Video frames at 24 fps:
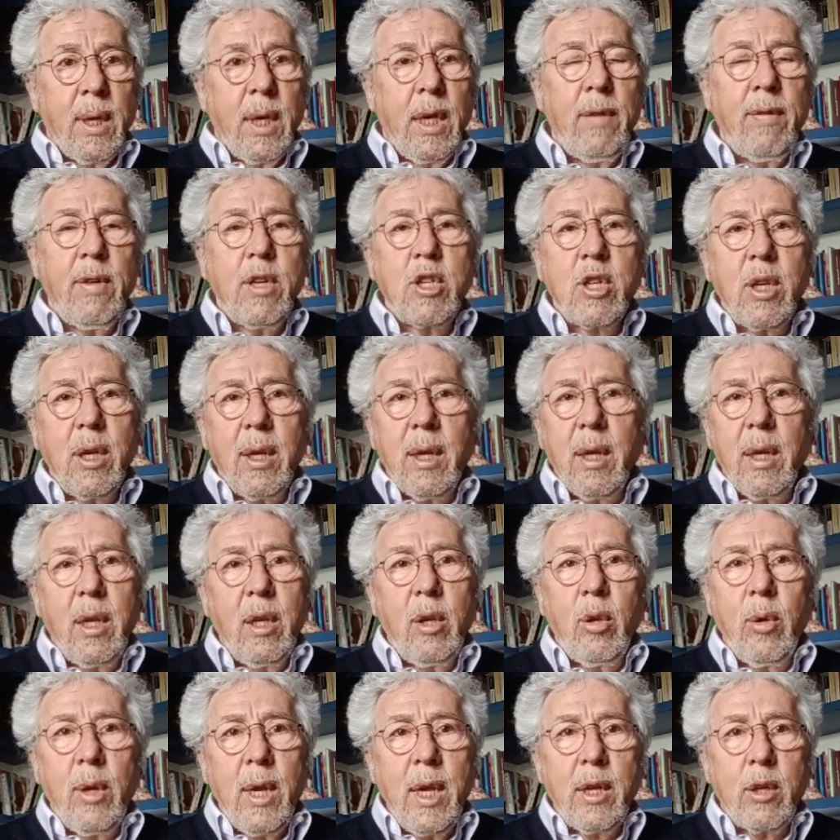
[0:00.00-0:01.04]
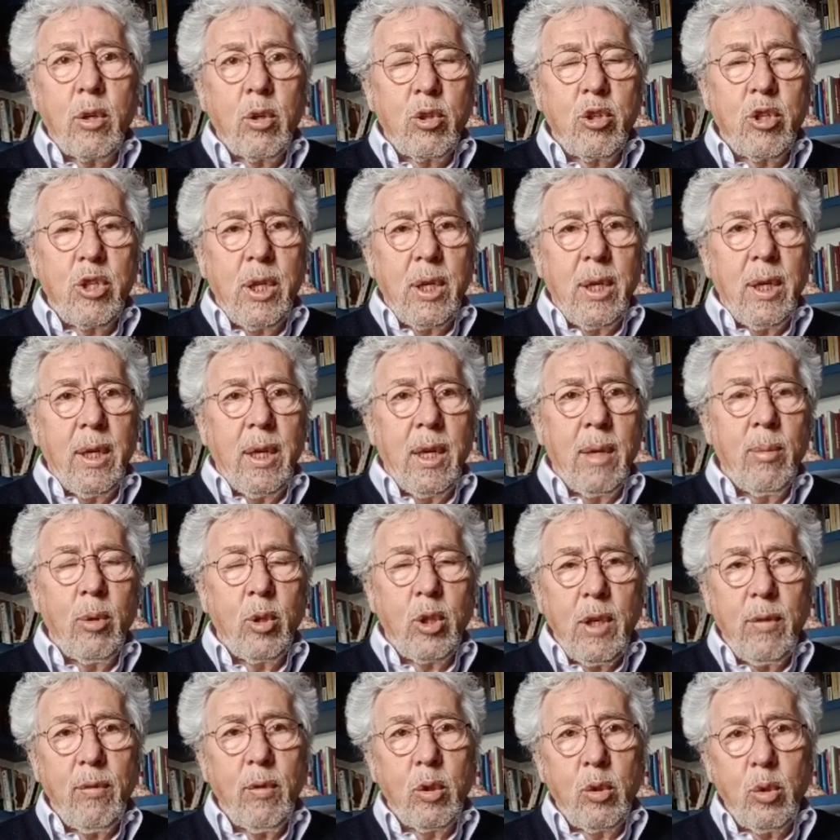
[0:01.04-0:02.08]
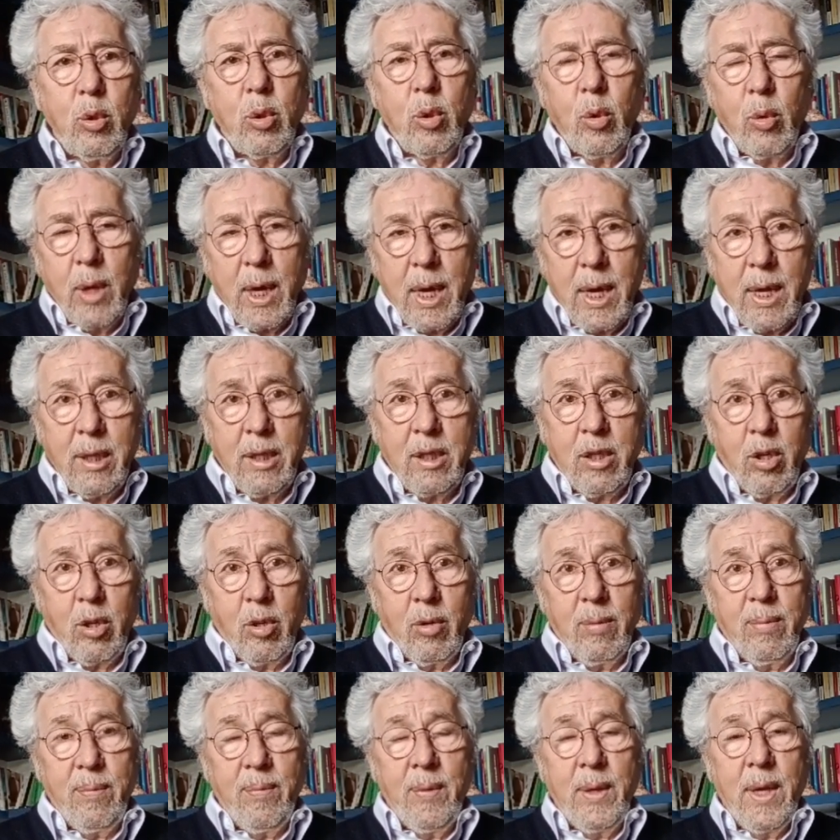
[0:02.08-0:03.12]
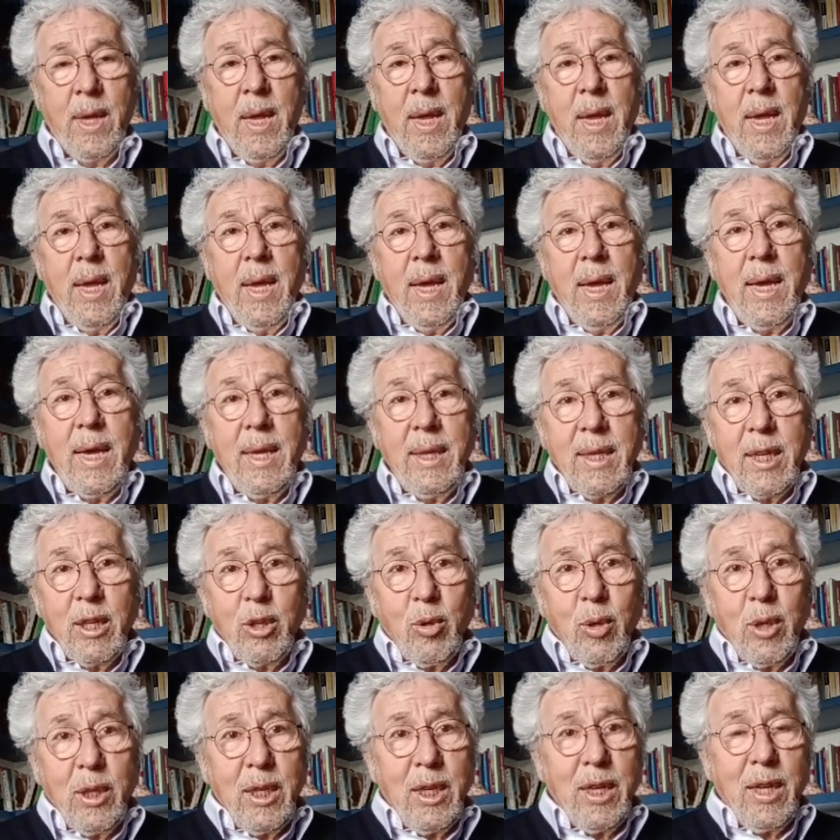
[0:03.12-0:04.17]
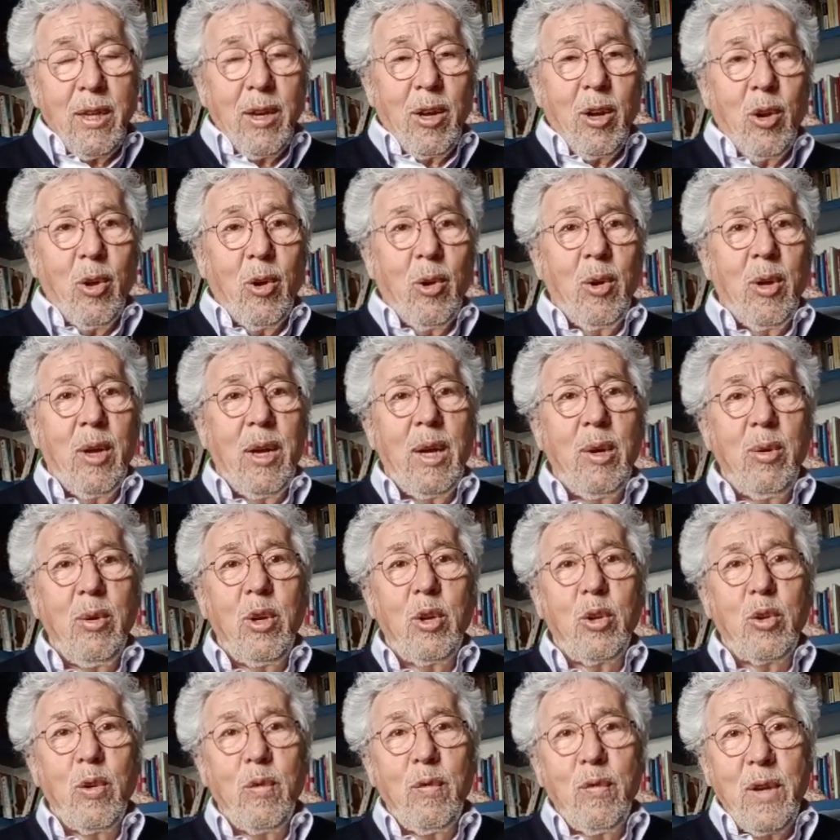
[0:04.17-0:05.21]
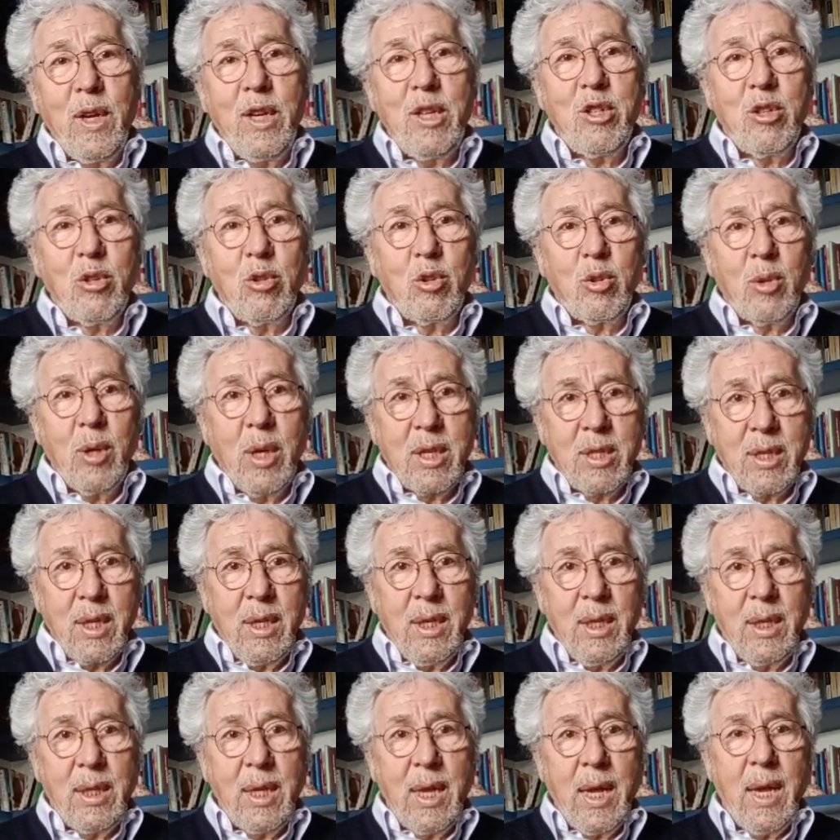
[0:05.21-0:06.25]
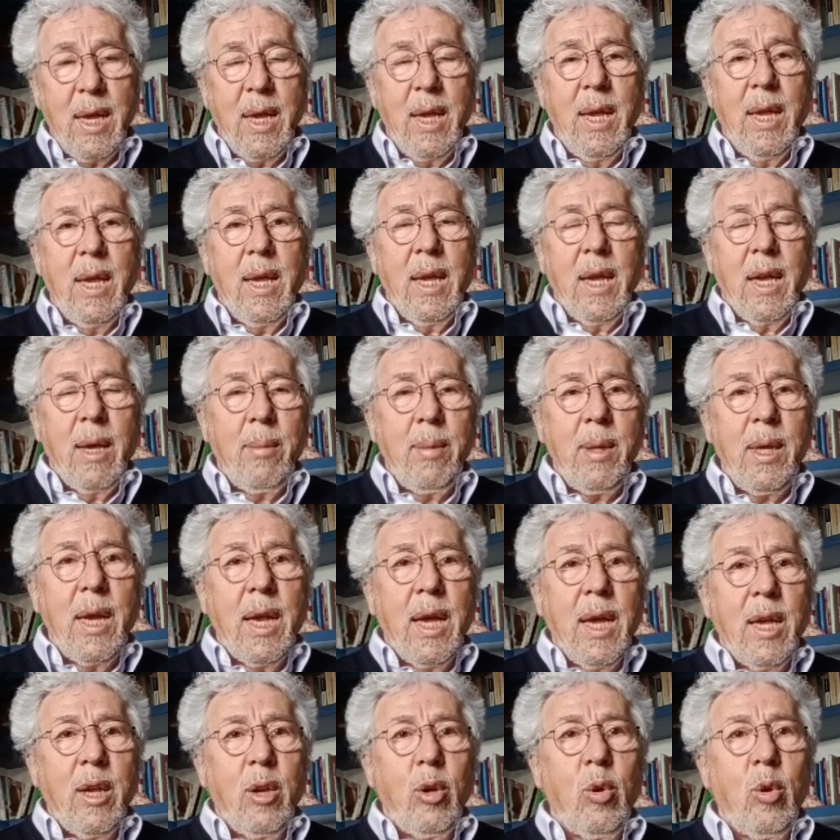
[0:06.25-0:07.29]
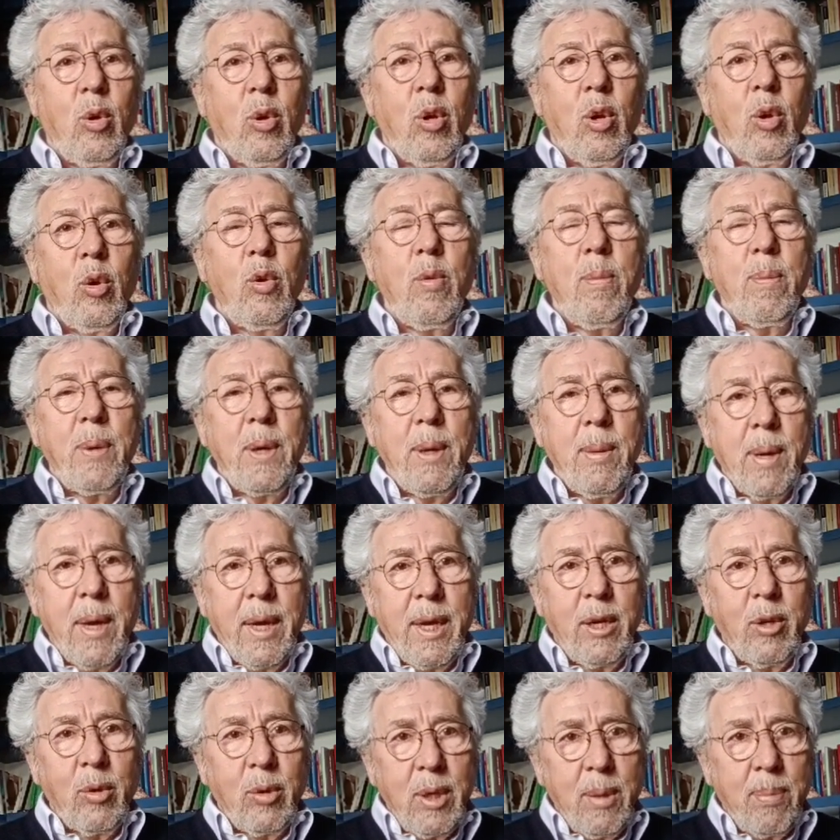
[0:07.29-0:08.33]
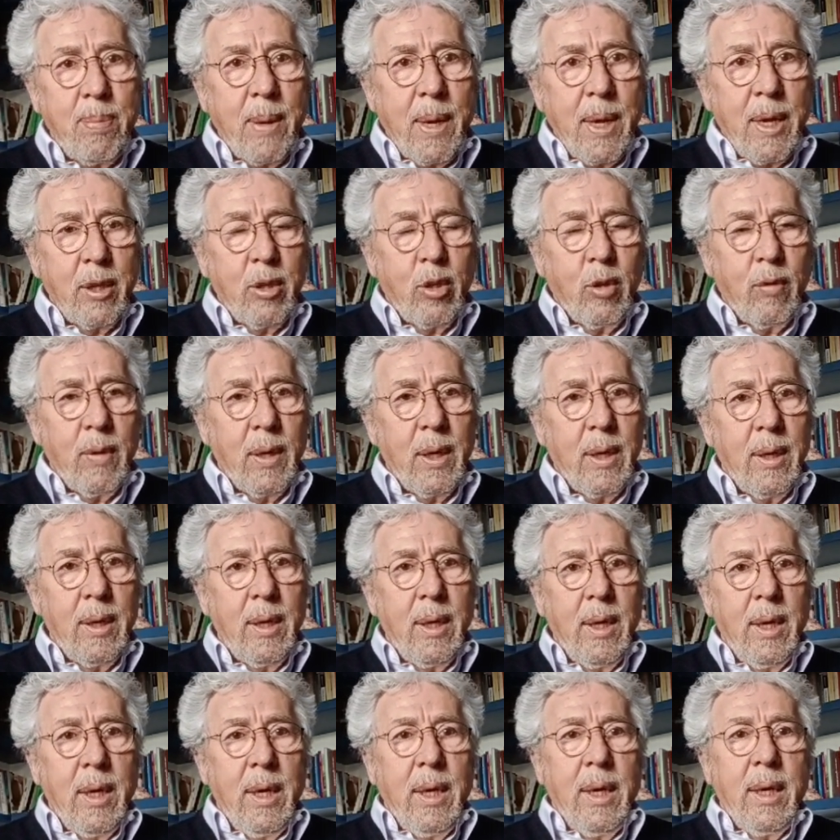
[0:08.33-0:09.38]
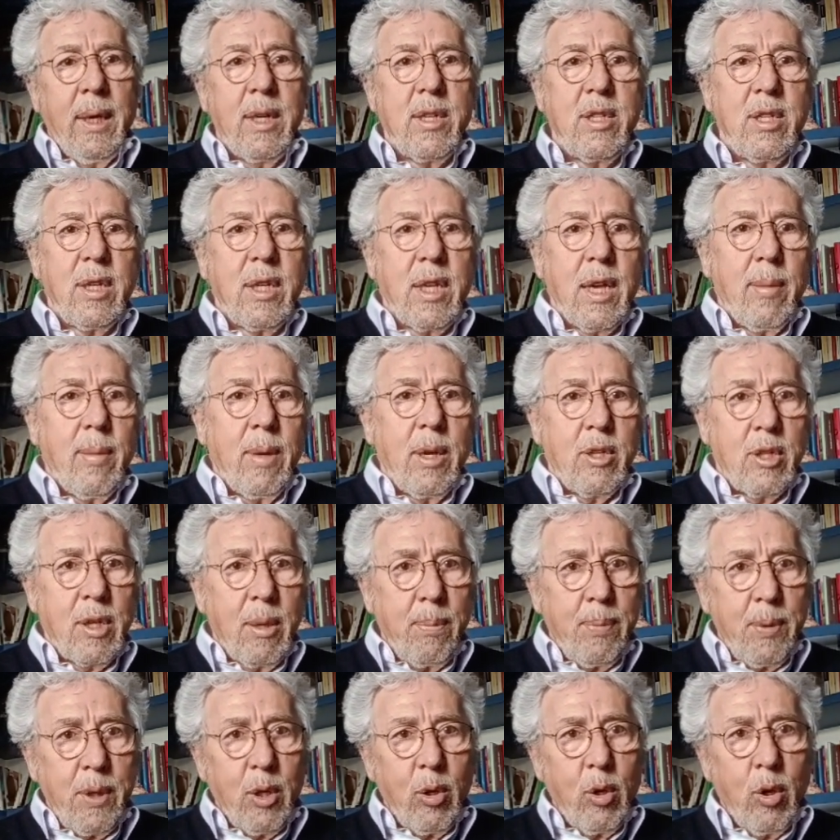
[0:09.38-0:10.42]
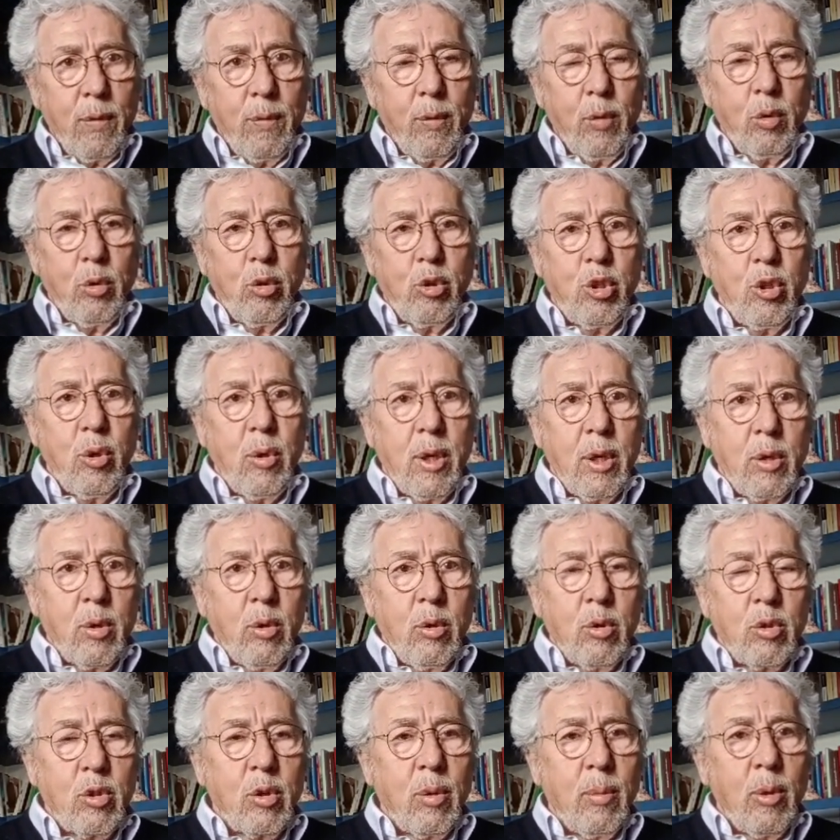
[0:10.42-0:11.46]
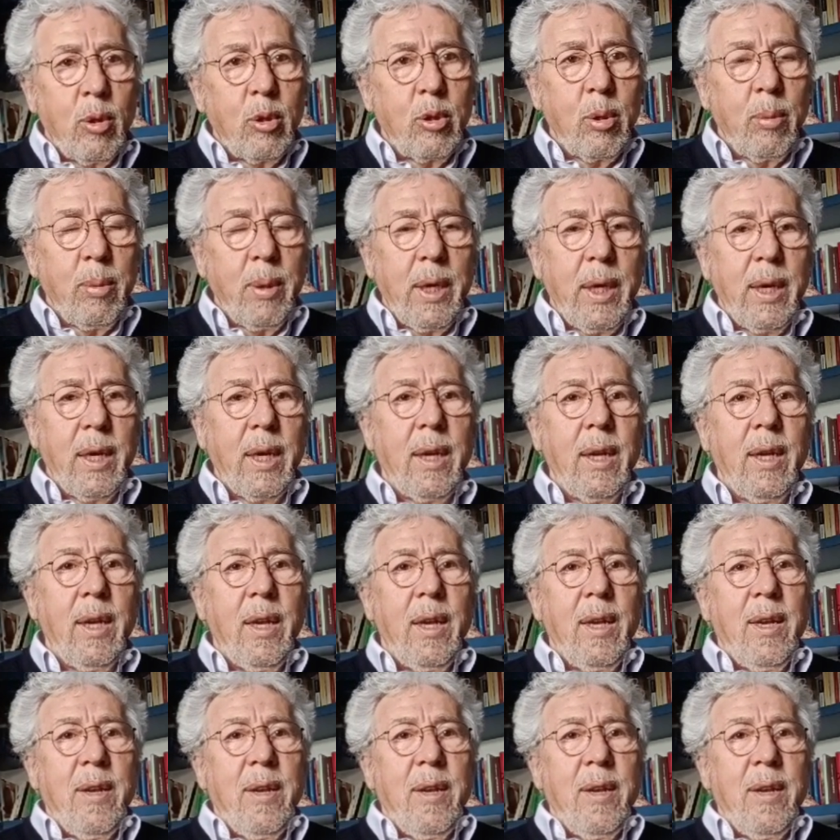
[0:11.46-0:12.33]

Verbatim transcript: Invece non è così, il motivo è tutto un altro. È andato a dirlo a una convention sulla sanità a Milano un primario di Padova, che si chiama Giampiero Avruscio e conosco molto bene.